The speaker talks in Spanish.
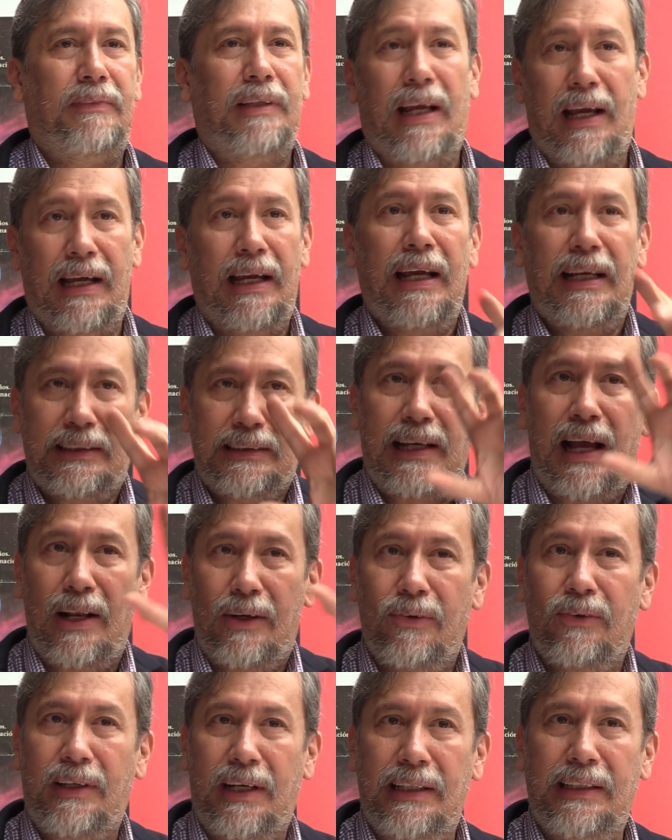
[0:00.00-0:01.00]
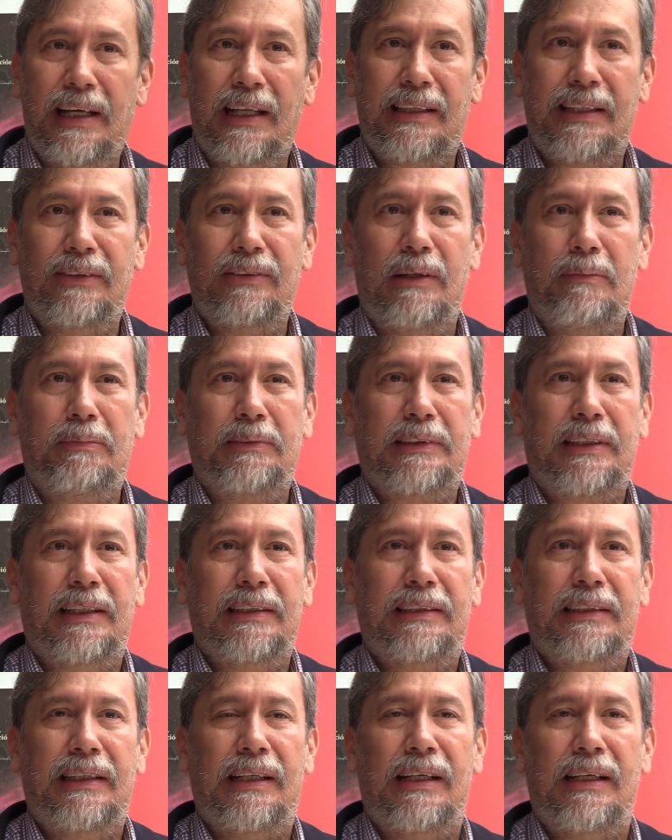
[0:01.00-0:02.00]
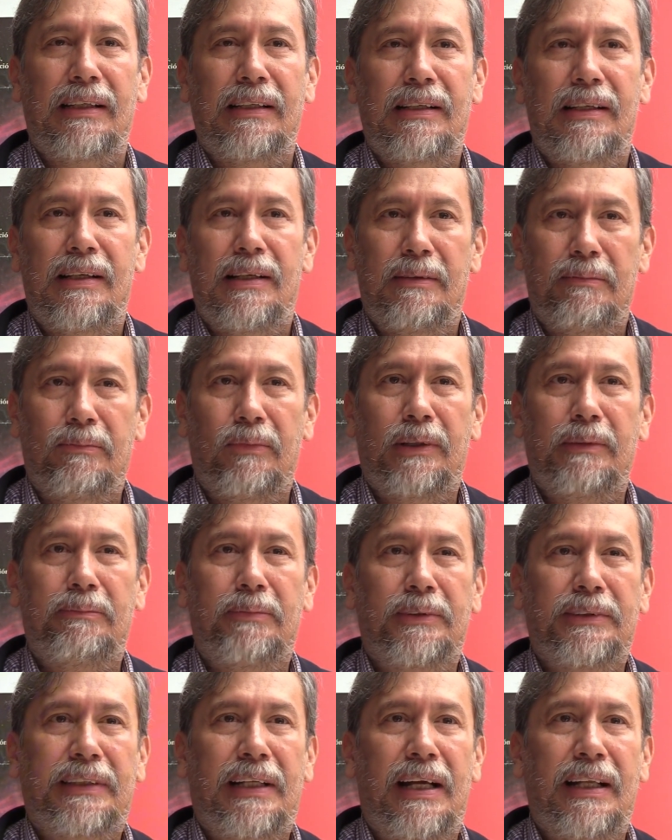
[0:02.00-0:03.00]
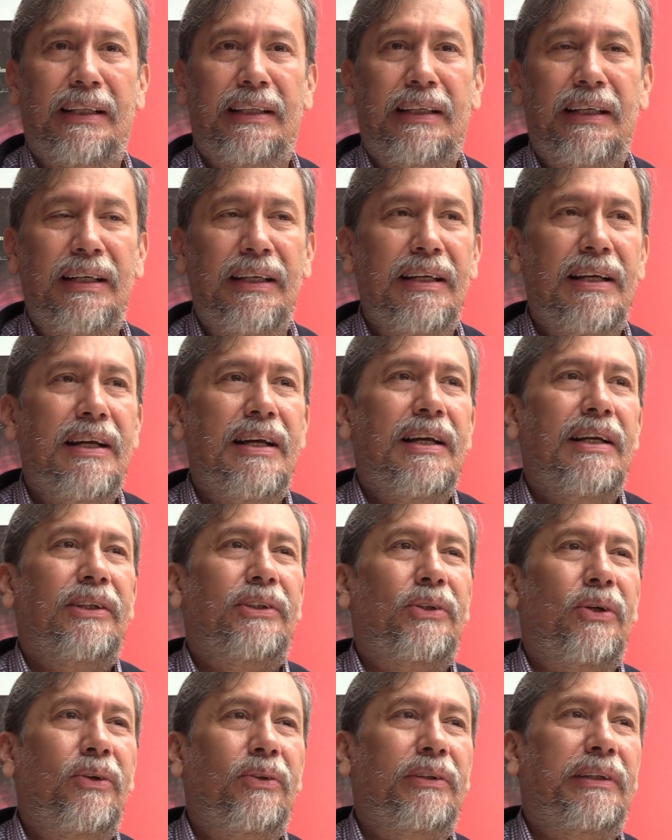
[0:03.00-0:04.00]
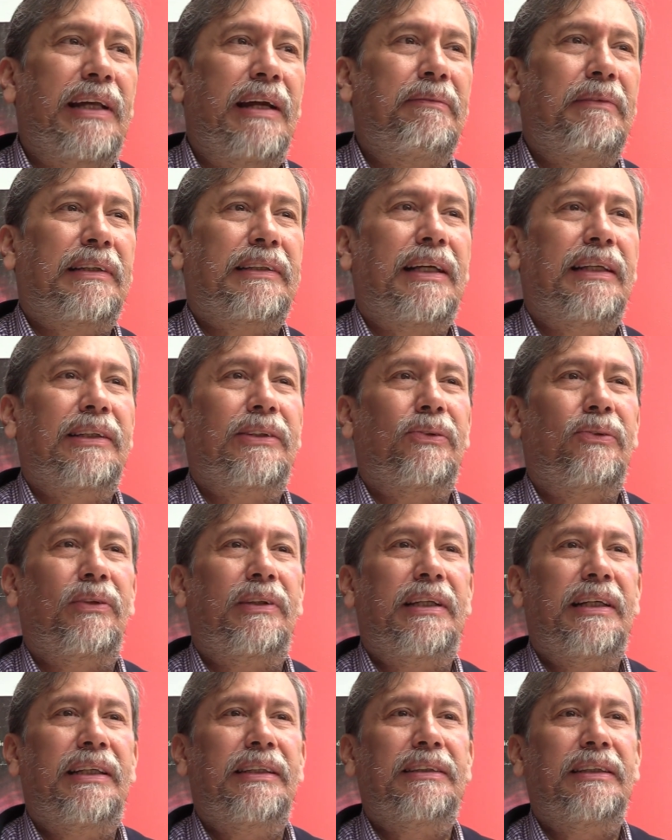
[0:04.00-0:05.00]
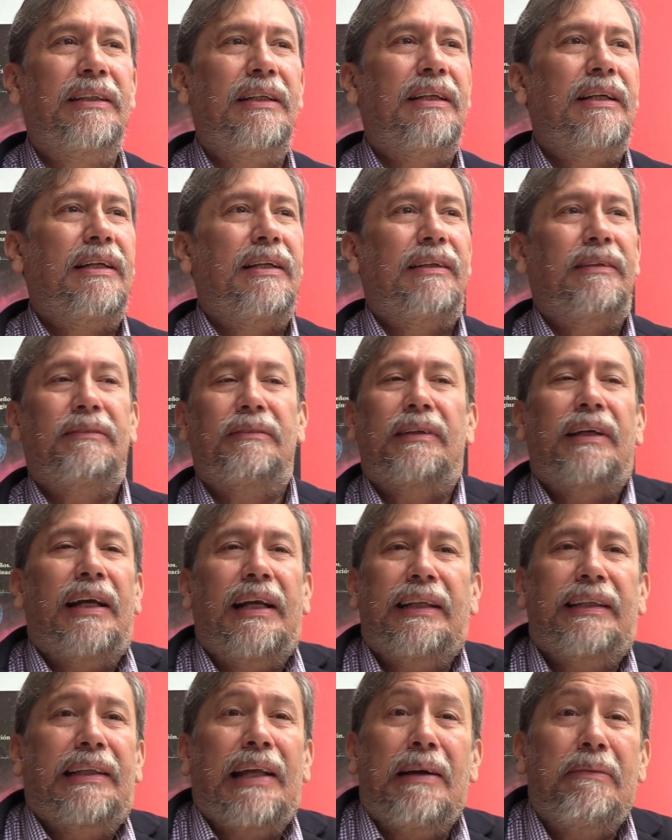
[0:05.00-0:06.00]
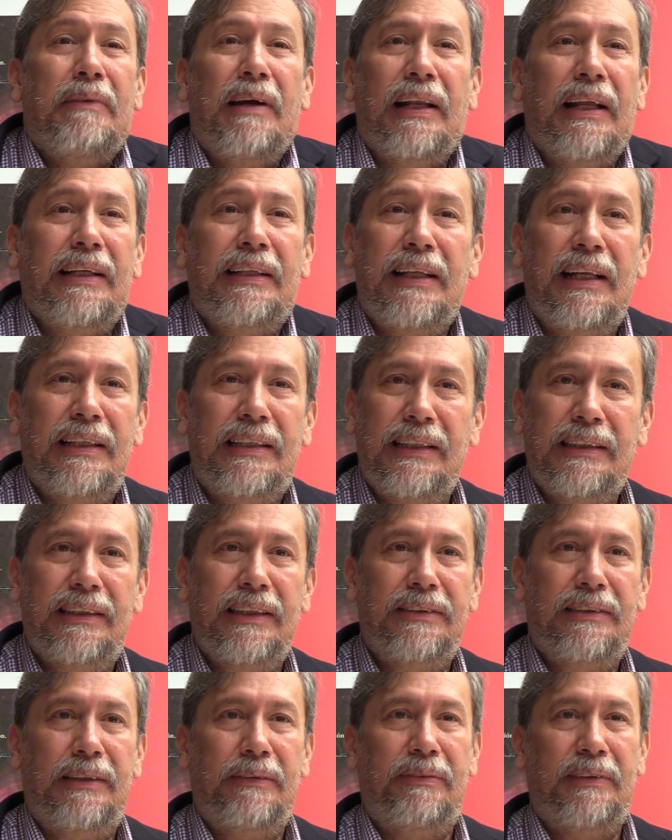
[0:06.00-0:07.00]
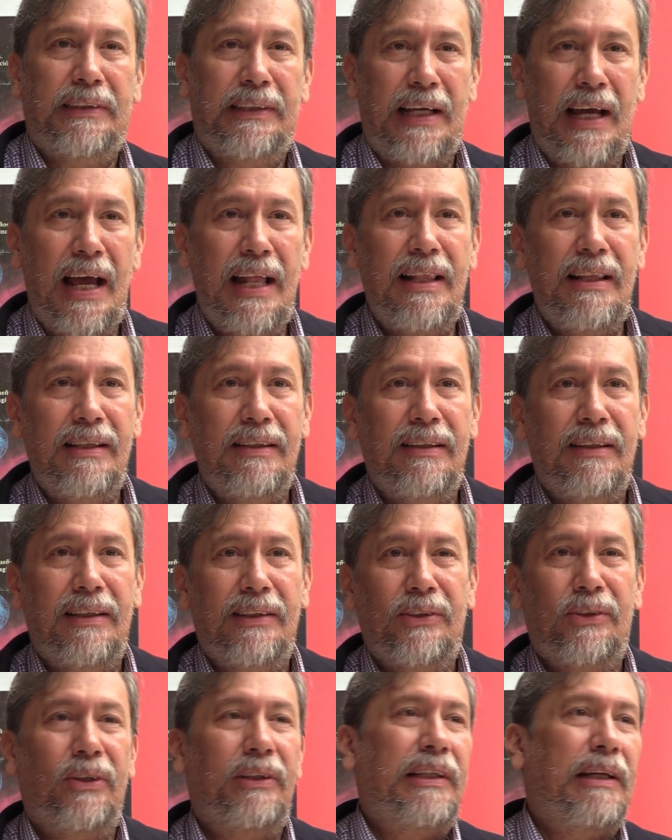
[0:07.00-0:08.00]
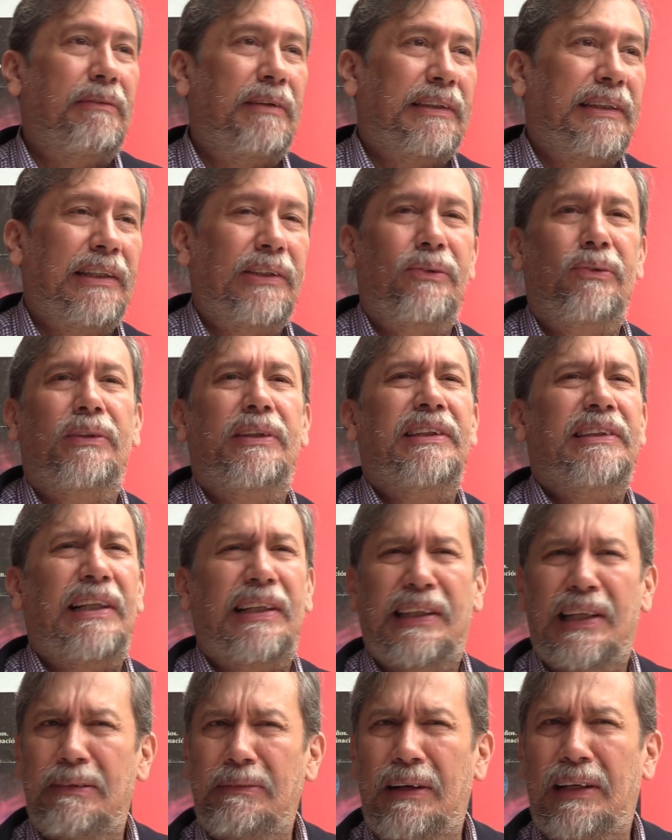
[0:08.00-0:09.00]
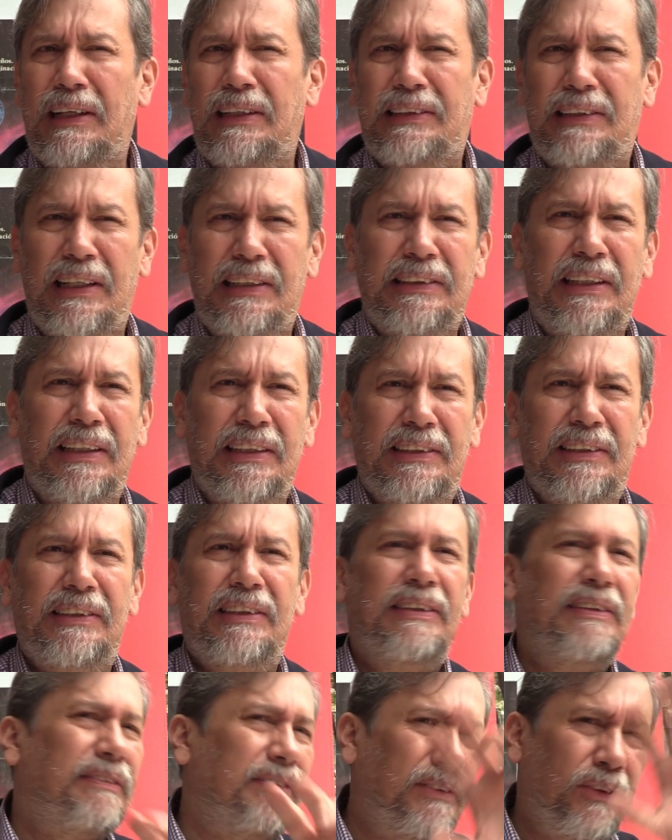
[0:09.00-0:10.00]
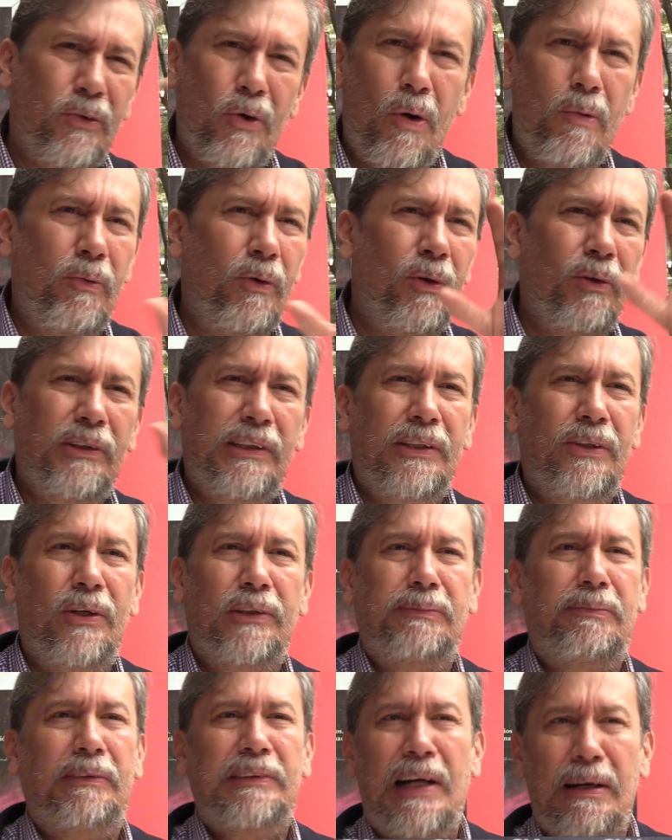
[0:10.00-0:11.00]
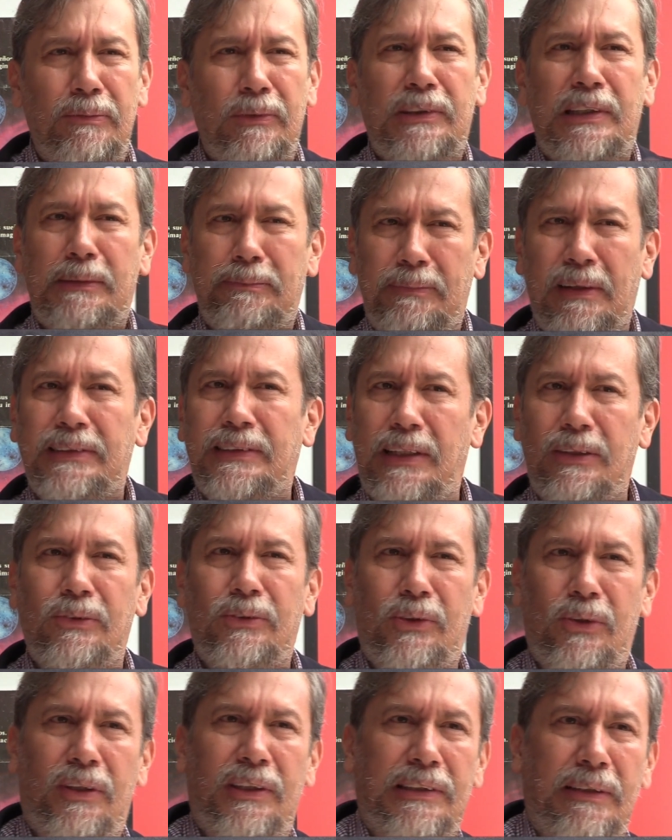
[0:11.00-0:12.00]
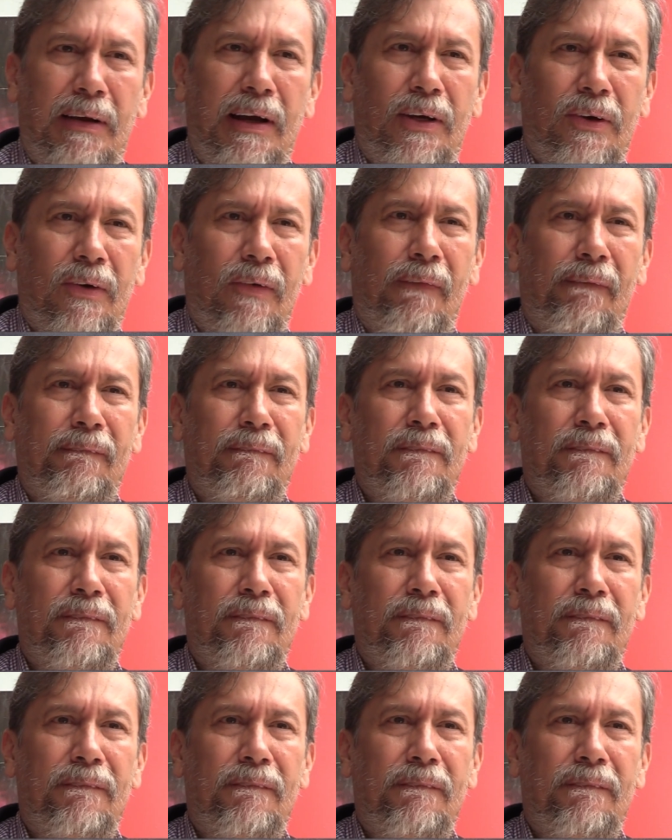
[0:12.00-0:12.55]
que es algo que ya tiene una presencia muy importante. Son temas a discutir el tema de la inteligencia artificial, son temas a discutir, el tema de las series, cómo los incorporamos es parte de nuestro trabajo.